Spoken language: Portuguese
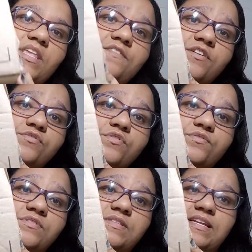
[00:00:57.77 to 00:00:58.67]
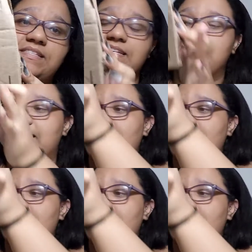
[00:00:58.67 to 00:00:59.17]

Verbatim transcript: Veio os outros três nessa